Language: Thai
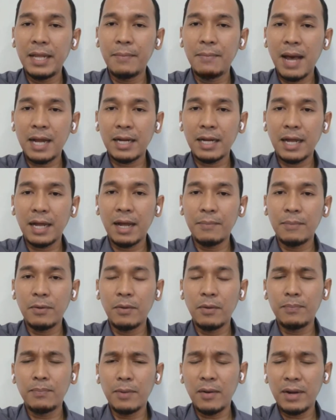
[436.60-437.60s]
ดีมากเพ
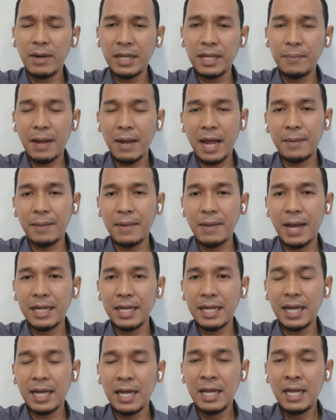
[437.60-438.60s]
ราะว่าที่ผ่านมา
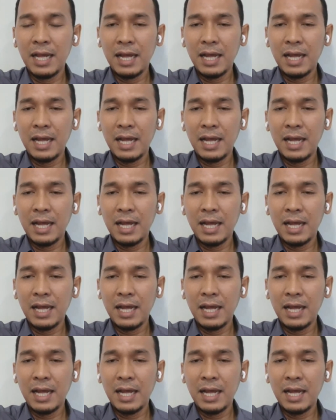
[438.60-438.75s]
เนี่ย